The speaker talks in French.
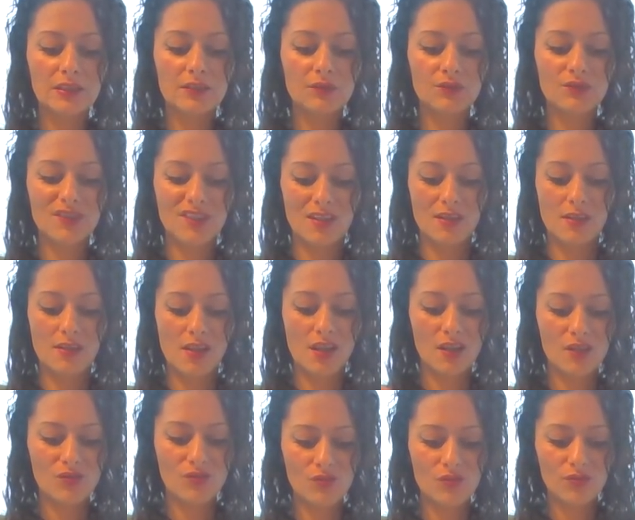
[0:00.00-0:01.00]
tout ce qui est
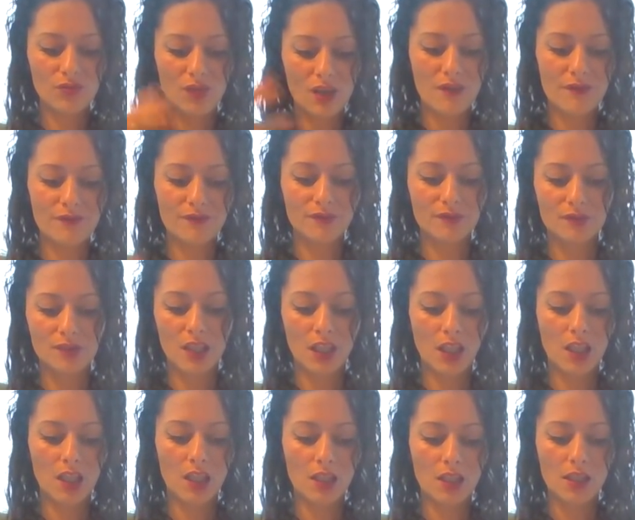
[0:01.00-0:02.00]
nature, la
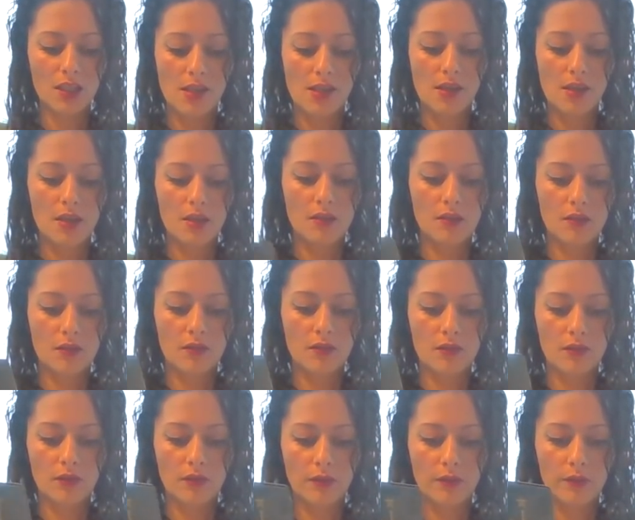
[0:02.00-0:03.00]
forêt,
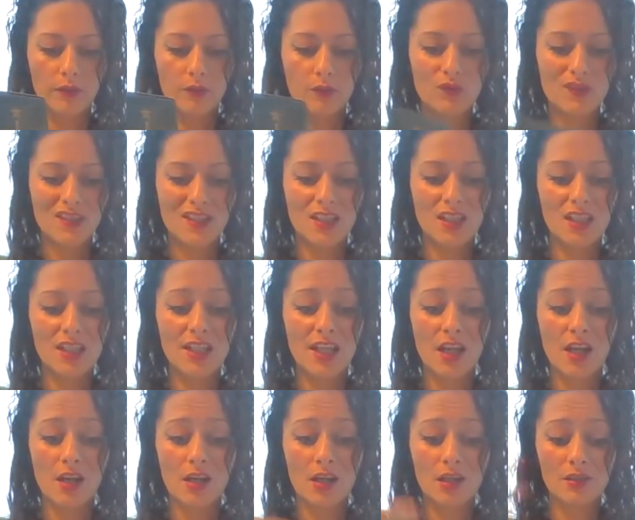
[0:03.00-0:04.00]
tout ce qui est
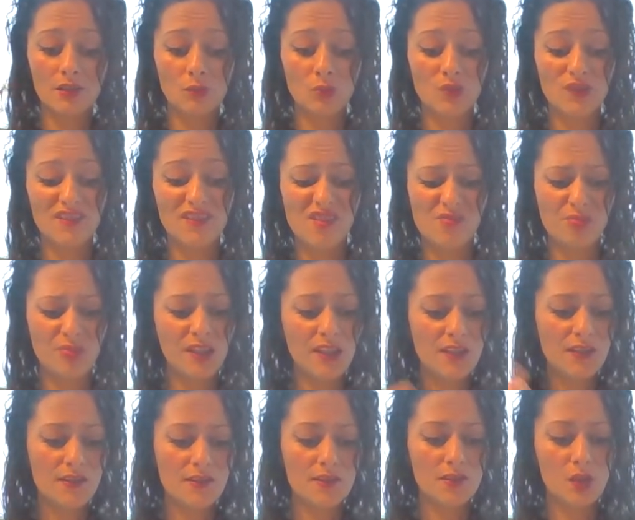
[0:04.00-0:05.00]
lié aux
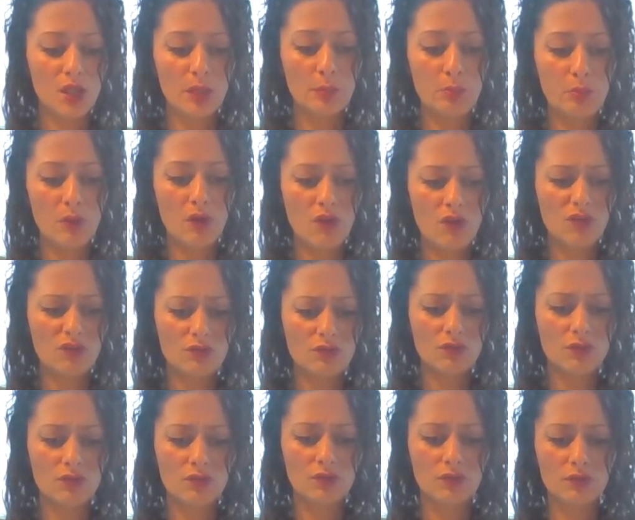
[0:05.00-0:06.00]
épices, les
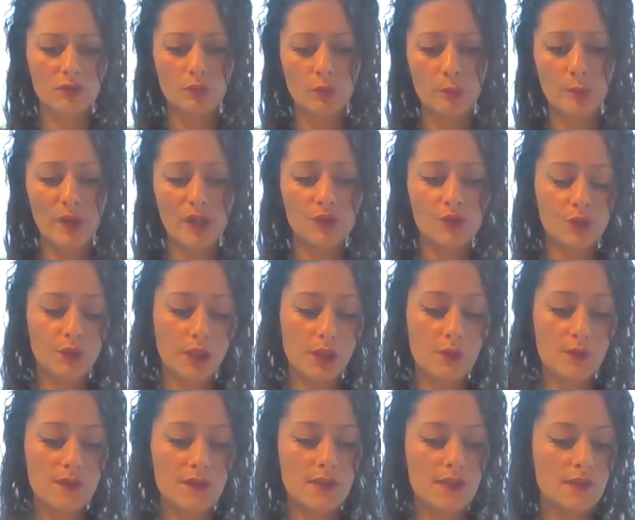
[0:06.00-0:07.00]
plantes, on parle de
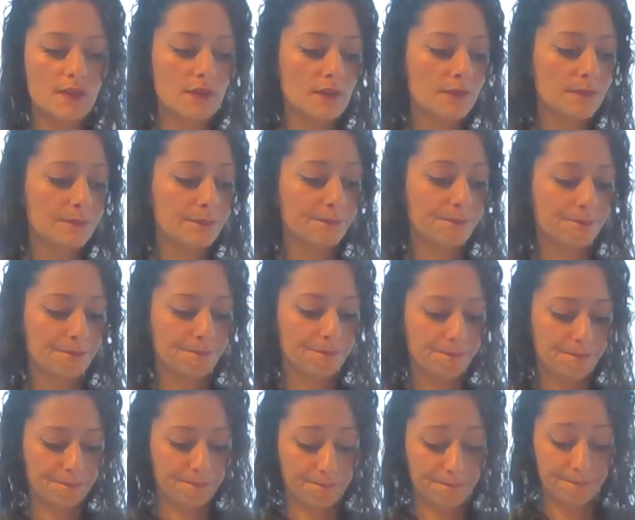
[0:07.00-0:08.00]
réussite
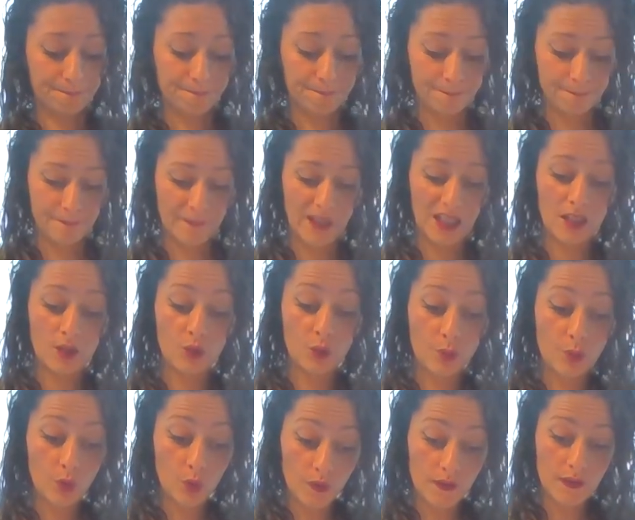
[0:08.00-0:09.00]
et de
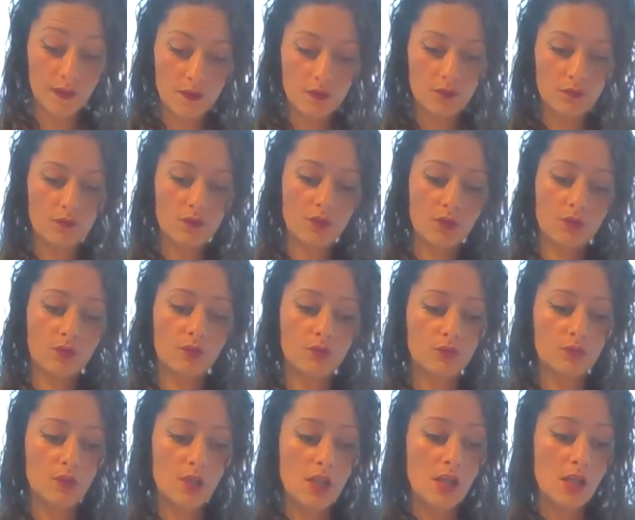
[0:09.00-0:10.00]
protection
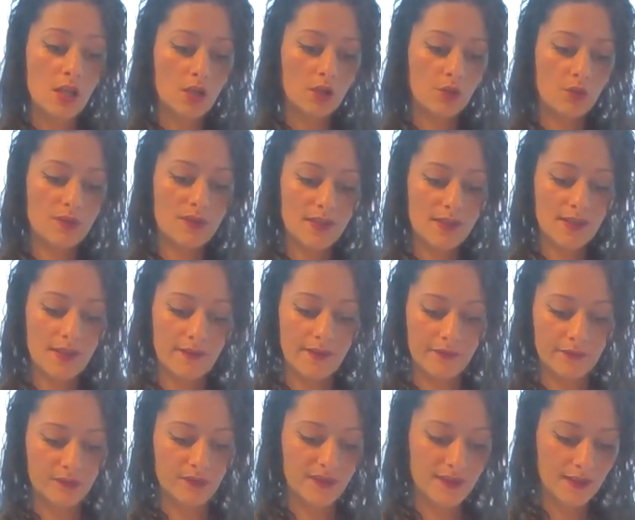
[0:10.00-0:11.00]
surtout. Que ça, ça
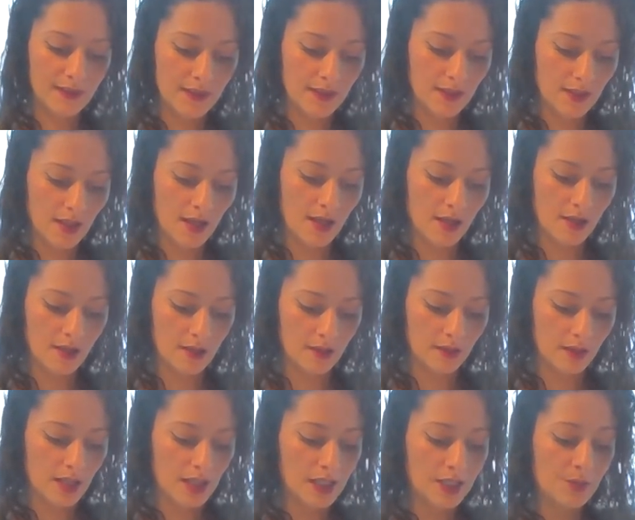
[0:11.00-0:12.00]
va vous aider
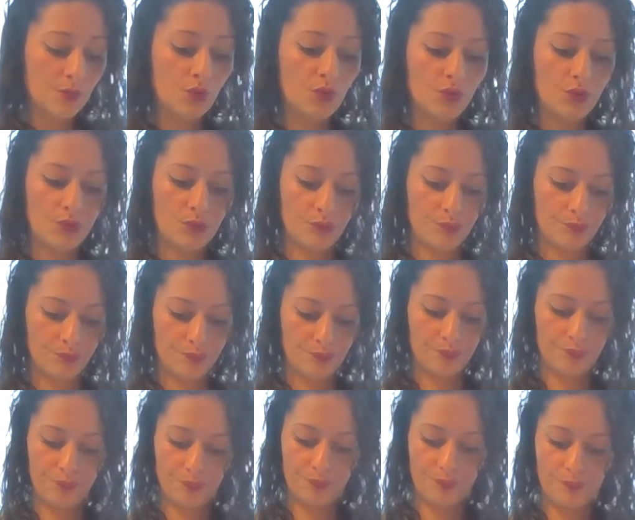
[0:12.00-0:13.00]
à aller mieux
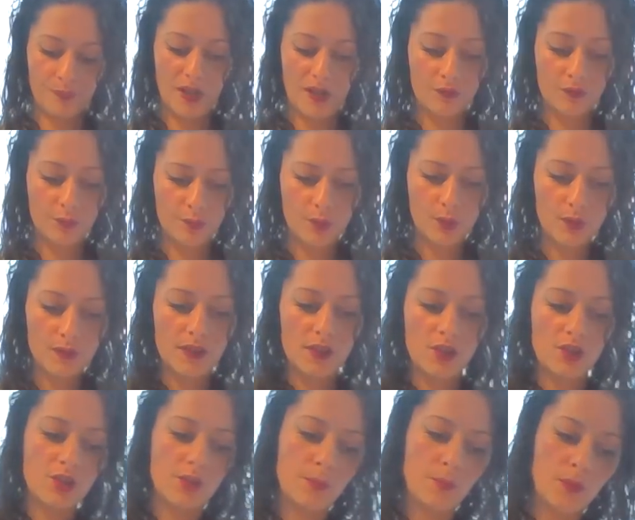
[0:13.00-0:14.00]

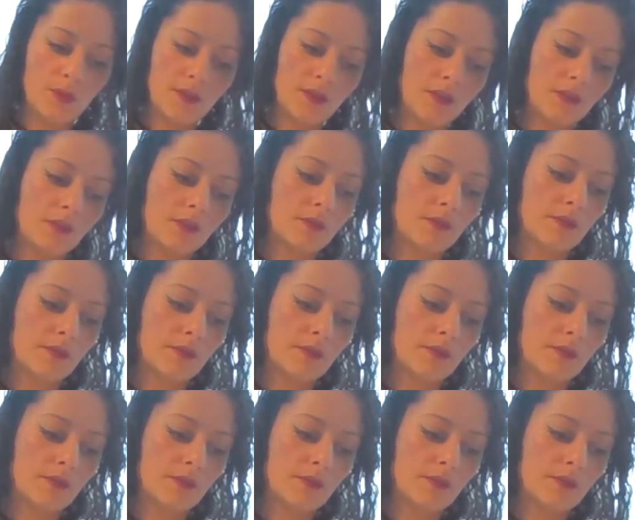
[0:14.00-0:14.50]
j'ai peut-être.